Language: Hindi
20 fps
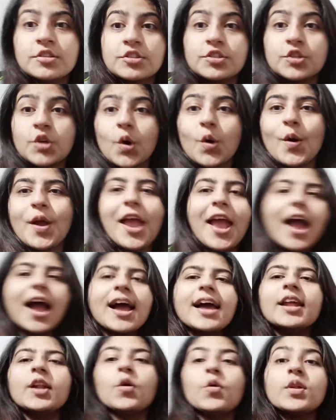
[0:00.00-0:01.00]
सो हे
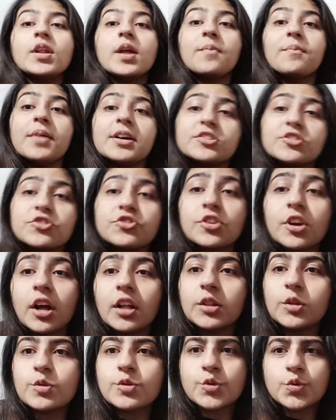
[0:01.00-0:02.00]
हेलो
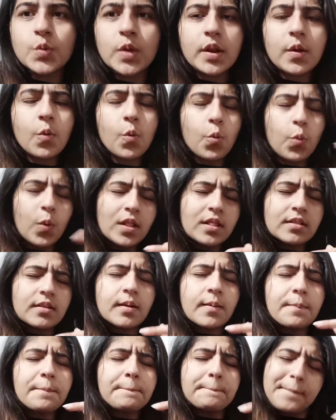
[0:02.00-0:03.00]
दोस्तों
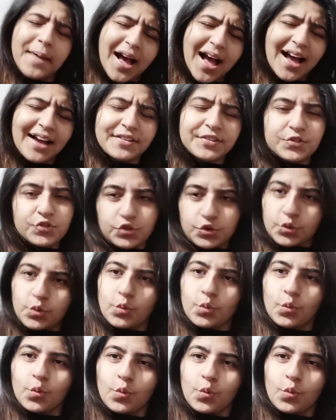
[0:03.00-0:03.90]
वेलकम बैक टू